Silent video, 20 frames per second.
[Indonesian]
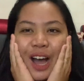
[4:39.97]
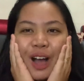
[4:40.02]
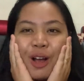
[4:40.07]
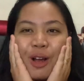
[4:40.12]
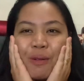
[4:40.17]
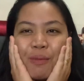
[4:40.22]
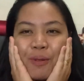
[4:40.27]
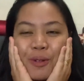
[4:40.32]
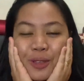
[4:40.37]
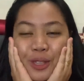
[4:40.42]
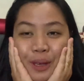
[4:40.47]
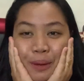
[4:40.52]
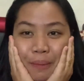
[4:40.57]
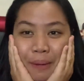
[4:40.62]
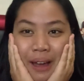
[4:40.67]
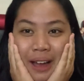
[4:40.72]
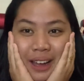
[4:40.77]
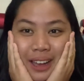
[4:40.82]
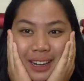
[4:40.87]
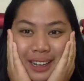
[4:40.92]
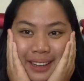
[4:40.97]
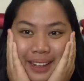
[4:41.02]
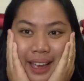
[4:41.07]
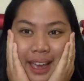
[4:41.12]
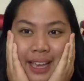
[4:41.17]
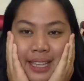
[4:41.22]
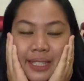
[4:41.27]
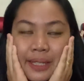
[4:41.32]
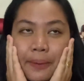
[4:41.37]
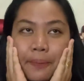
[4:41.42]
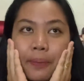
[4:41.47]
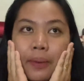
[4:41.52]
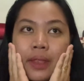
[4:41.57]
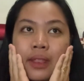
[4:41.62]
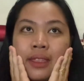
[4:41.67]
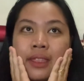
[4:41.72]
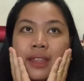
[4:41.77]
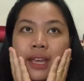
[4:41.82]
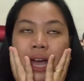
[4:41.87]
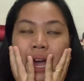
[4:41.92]
aku pusing banget guys
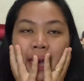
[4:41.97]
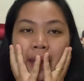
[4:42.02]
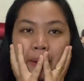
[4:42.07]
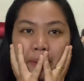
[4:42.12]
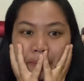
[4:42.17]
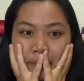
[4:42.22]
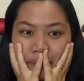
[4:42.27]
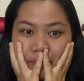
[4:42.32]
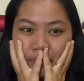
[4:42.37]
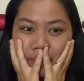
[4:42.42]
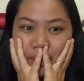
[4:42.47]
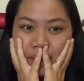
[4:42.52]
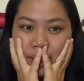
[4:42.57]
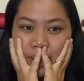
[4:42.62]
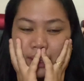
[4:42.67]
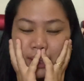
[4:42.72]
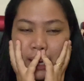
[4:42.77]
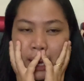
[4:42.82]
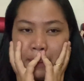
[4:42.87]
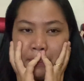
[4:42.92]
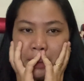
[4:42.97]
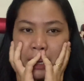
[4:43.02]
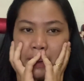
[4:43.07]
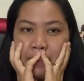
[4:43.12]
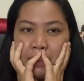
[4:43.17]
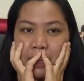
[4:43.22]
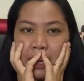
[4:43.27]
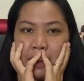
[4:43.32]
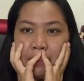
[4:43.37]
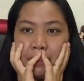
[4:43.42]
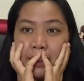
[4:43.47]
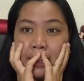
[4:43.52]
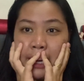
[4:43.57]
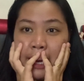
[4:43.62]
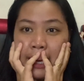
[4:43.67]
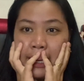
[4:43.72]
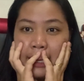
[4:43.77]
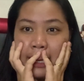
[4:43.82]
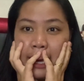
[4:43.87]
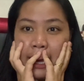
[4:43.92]
dan apa namanya
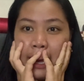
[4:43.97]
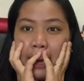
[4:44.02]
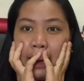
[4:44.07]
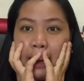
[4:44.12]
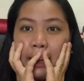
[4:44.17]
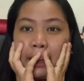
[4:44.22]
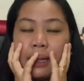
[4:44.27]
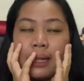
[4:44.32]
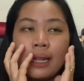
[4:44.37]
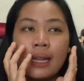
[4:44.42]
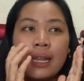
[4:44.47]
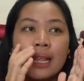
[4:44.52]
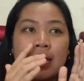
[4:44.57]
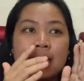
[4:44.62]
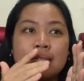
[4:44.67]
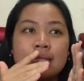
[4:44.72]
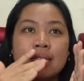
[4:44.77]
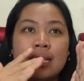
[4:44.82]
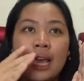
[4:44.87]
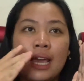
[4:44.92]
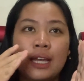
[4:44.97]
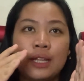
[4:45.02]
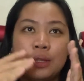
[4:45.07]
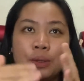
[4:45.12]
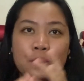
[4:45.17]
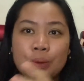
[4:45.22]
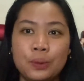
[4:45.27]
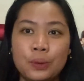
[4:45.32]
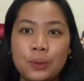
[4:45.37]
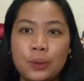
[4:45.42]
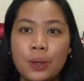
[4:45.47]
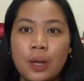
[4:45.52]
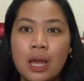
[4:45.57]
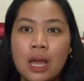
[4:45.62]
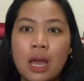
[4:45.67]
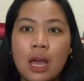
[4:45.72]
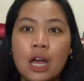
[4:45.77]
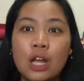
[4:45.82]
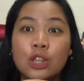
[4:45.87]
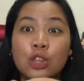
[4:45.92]
biaya lesnya itu
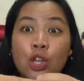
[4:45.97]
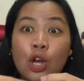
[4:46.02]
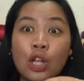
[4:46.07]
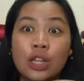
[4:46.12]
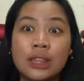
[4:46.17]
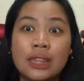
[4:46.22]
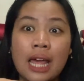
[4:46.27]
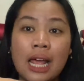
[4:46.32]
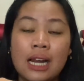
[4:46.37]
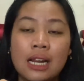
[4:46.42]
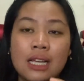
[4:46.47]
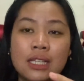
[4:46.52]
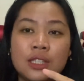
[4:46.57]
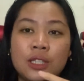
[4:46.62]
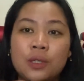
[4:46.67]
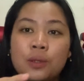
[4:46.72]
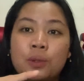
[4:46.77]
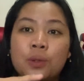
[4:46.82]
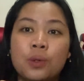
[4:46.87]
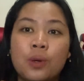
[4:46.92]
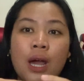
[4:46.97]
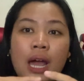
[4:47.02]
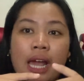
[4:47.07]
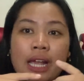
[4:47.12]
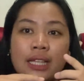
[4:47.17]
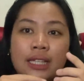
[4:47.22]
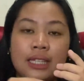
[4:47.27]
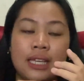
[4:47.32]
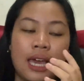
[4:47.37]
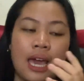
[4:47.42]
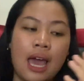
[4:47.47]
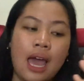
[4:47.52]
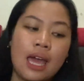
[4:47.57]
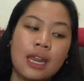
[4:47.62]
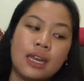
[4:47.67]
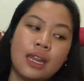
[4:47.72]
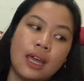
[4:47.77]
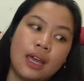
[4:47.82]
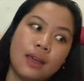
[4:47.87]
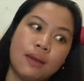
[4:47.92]
total keseluruhannya
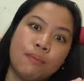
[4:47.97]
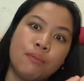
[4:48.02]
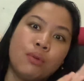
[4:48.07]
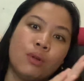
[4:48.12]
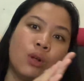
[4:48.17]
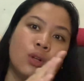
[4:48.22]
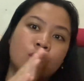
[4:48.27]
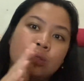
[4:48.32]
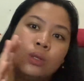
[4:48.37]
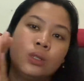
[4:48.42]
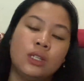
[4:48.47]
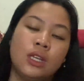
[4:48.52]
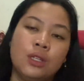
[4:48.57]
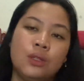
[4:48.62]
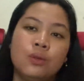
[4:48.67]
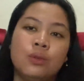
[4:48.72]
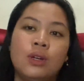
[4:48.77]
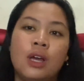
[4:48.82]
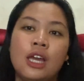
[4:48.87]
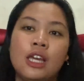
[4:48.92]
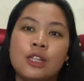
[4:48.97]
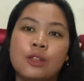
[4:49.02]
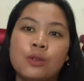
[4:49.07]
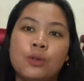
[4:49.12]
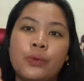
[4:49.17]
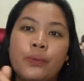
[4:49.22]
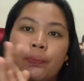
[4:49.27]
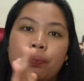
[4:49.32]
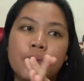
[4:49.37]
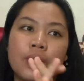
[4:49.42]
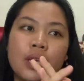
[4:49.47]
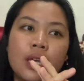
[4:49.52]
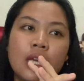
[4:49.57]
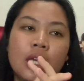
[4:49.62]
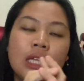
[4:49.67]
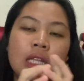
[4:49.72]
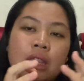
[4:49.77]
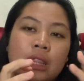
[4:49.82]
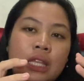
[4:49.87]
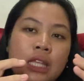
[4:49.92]
ada brosurnya juga itu
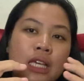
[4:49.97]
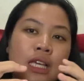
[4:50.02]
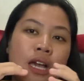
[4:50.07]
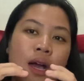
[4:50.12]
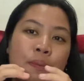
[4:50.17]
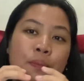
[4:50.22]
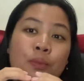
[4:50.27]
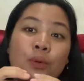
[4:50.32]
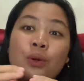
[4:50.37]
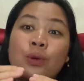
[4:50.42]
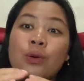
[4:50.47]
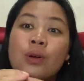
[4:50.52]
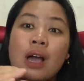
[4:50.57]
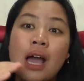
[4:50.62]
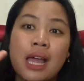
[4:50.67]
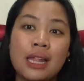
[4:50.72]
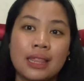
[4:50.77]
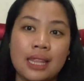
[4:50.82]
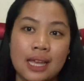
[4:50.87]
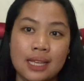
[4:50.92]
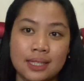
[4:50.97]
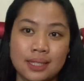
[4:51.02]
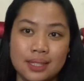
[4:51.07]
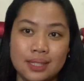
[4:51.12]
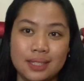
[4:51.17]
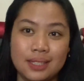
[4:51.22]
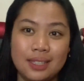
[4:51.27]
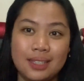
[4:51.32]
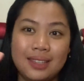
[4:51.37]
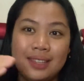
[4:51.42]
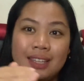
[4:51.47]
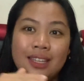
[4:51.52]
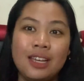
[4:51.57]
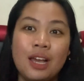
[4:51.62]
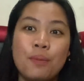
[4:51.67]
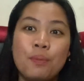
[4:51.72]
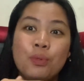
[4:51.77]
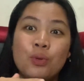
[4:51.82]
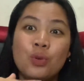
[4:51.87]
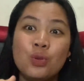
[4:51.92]
30 ke atas
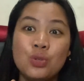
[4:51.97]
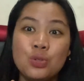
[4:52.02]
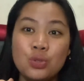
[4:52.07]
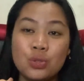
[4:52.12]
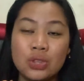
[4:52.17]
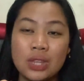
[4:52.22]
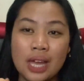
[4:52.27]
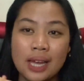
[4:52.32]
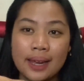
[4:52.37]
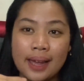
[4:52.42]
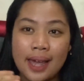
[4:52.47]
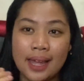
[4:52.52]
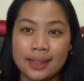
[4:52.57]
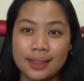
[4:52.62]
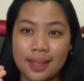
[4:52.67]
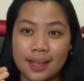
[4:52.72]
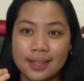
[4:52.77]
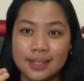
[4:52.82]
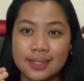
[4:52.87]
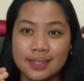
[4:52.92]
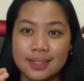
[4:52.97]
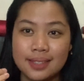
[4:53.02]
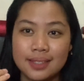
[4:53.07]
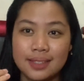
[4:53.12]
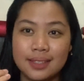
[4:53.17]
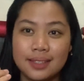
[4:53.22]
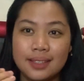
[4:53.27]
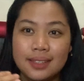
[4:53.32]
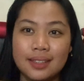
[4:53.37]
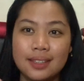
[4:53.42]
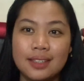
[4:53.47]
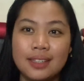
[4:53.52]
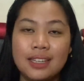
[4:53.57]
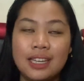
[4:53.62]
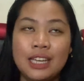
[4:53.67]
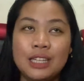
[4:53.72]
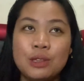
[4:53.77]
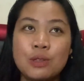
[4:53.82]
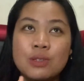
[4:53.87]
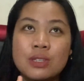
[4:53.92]
30 juta ke atas
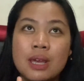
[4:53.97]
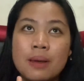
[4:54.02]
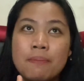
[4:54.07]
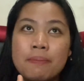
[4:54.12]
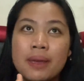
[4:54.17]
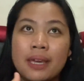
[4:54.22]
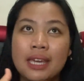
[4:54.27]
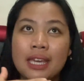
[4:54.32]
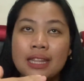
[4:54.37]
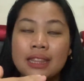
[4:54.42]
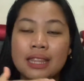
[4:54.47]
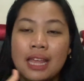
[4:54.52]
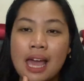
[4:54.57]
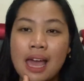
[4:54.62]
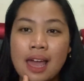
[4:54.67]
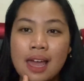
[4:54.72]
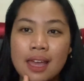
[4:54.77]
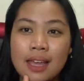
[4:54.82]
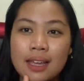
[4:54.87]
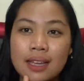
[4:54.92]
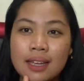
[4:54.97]
itu sampai kita